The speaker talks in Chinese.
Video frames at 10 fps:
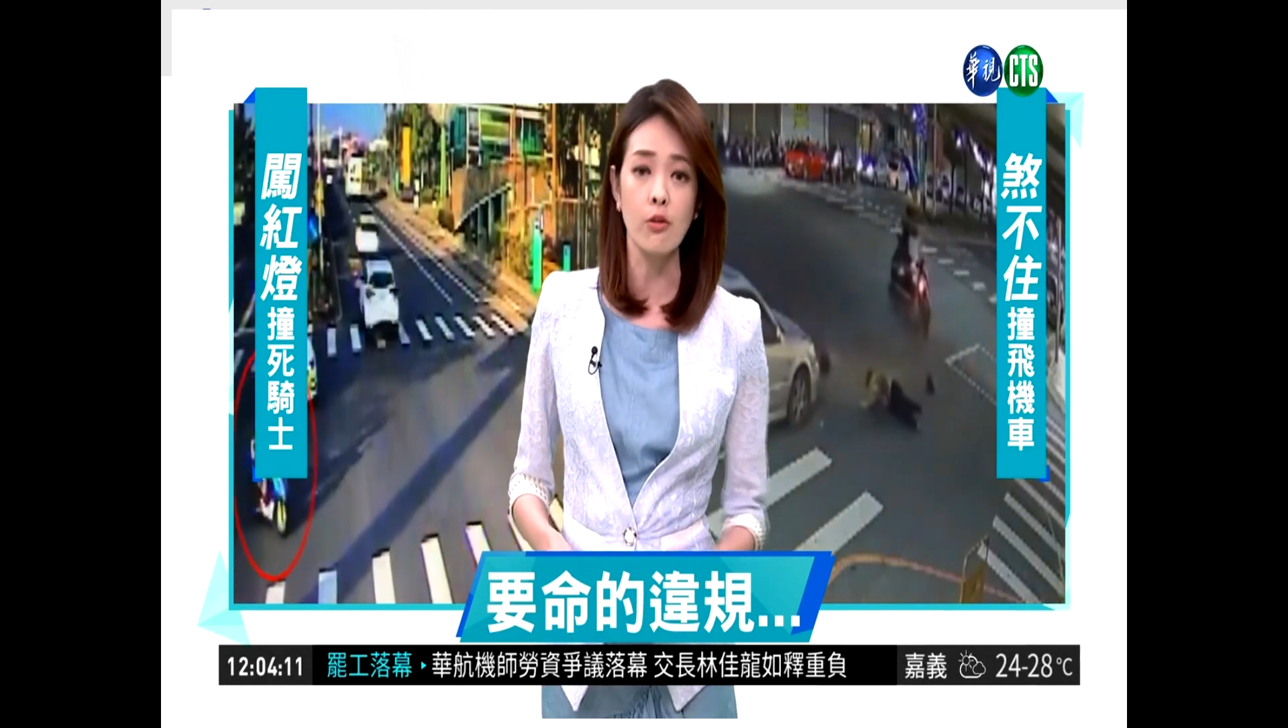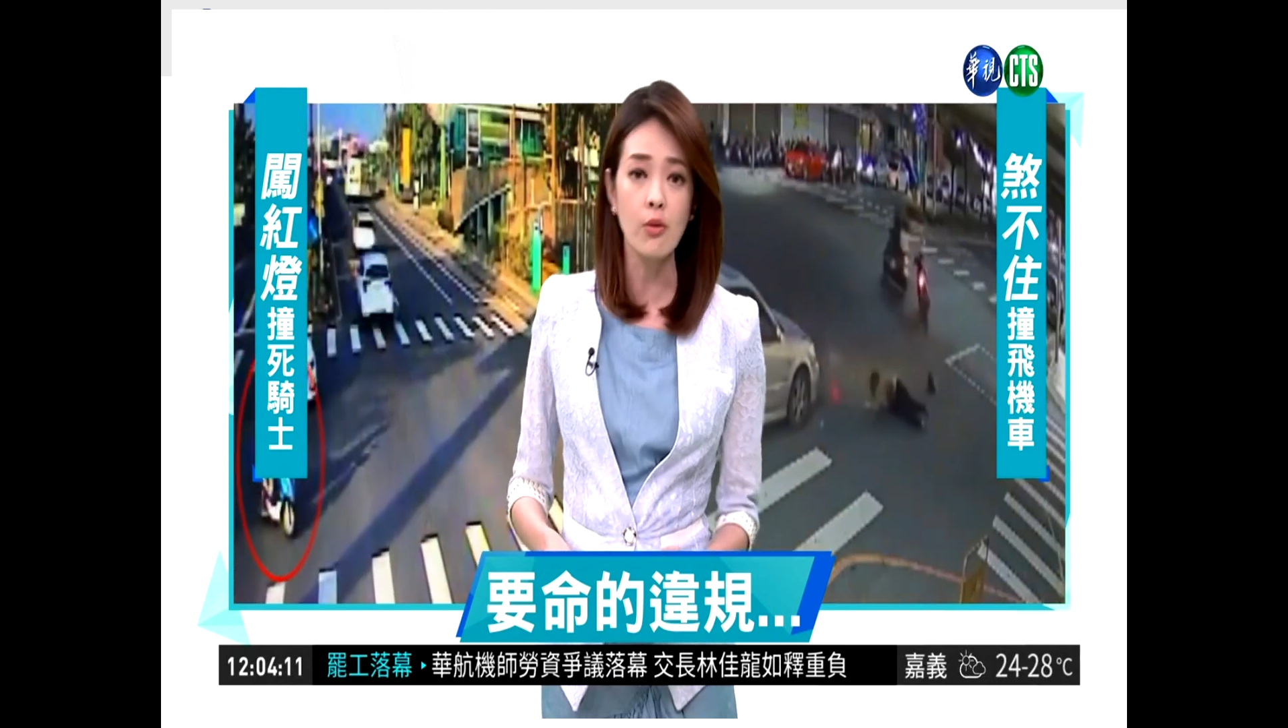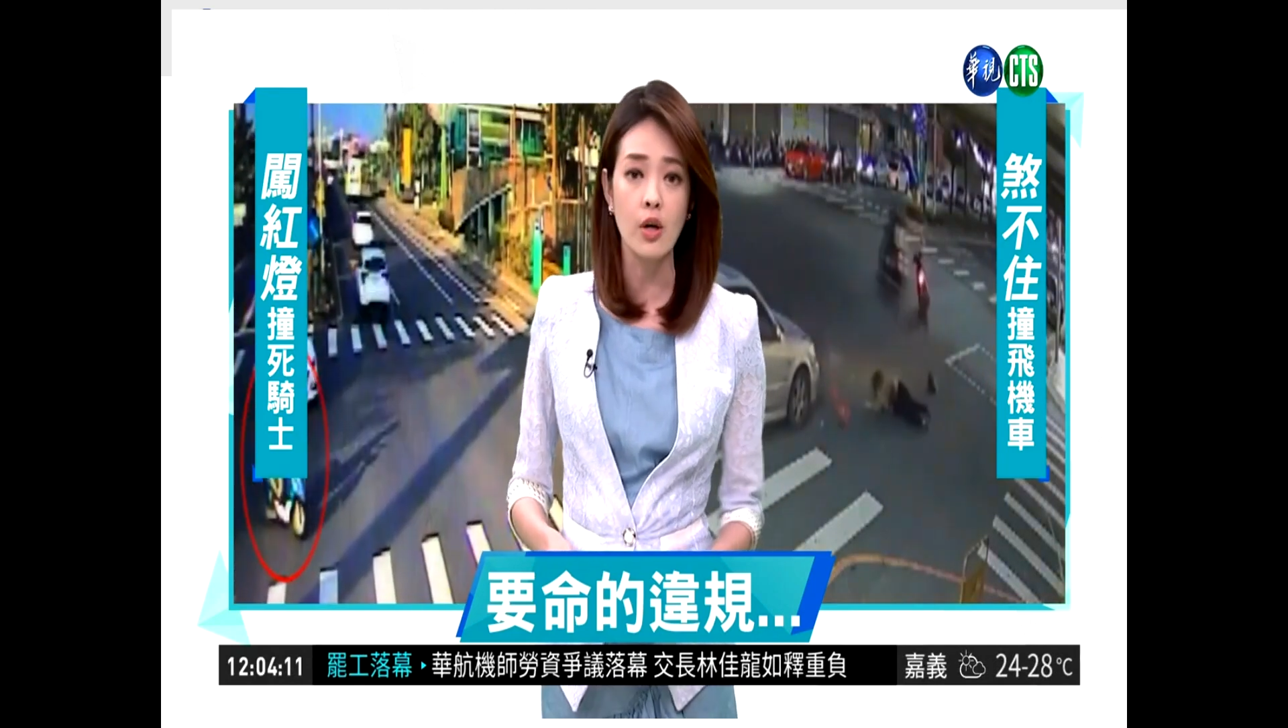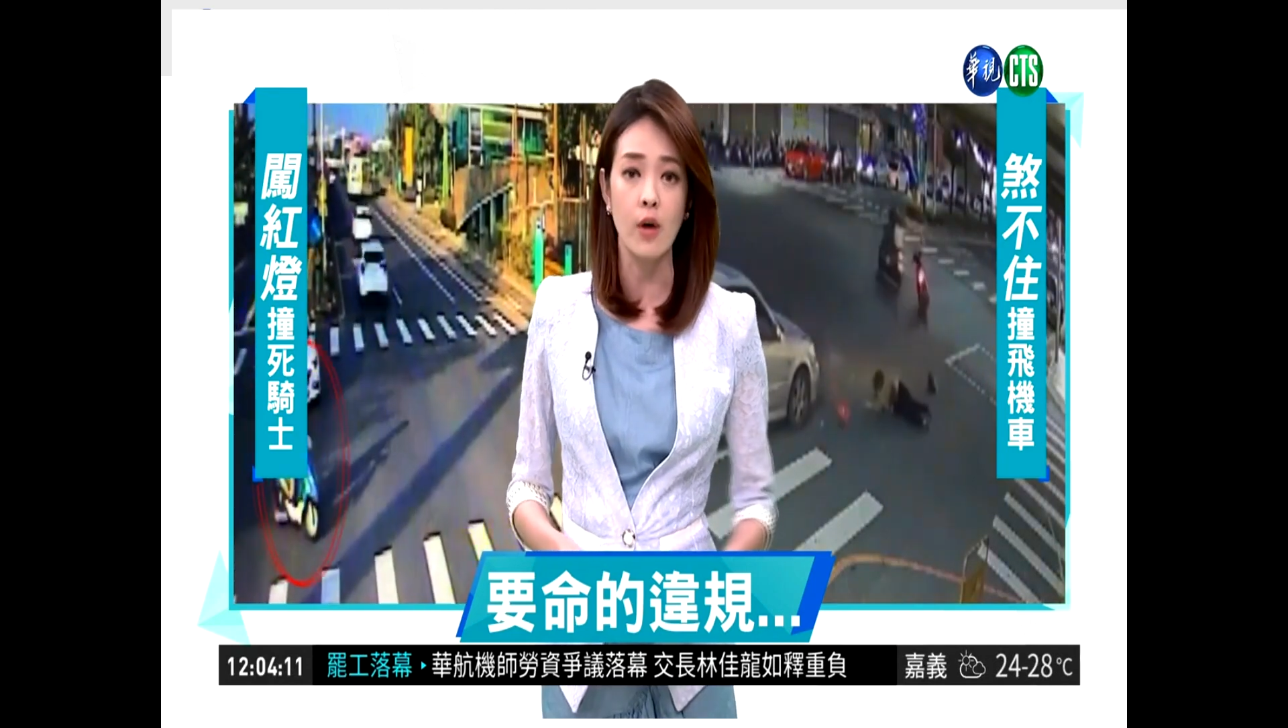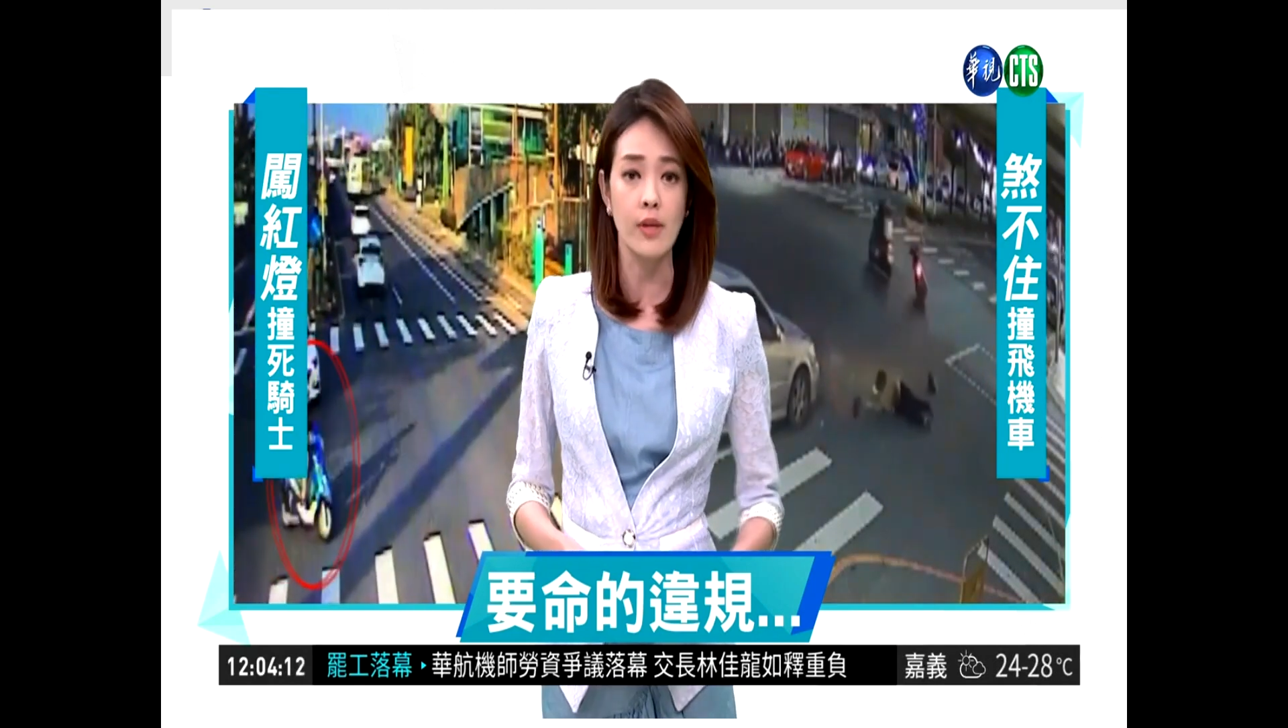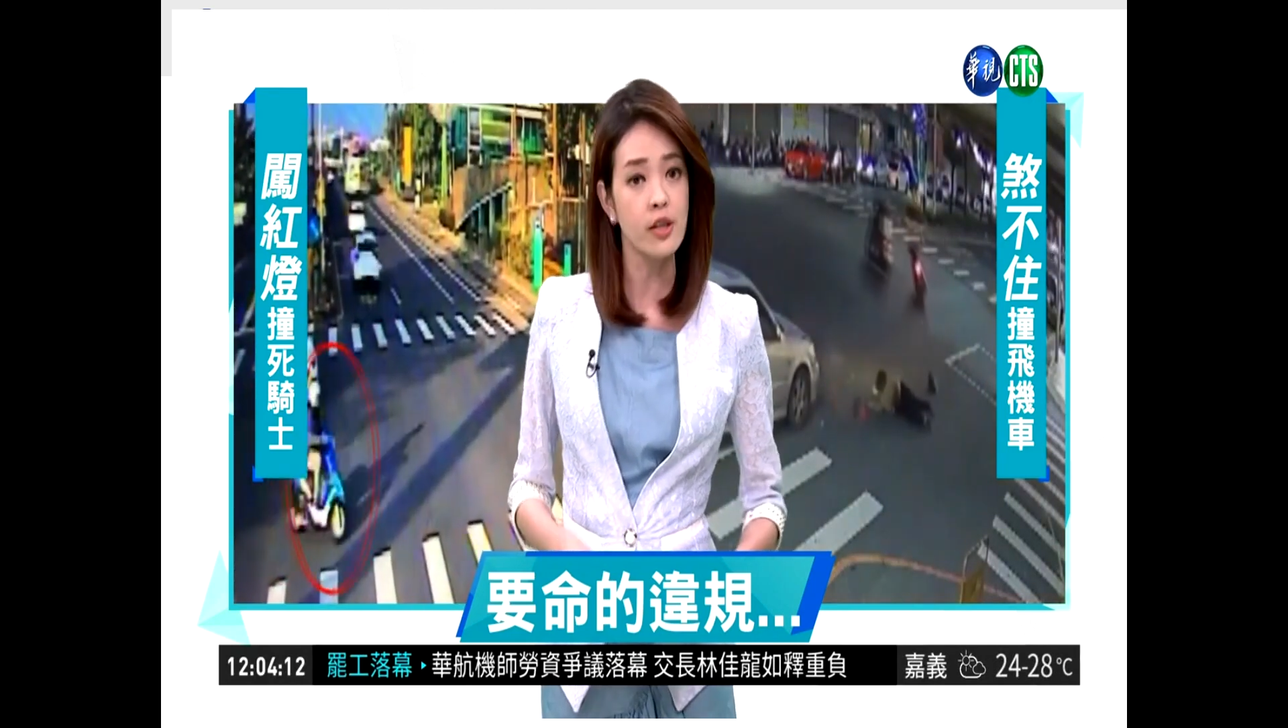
路口，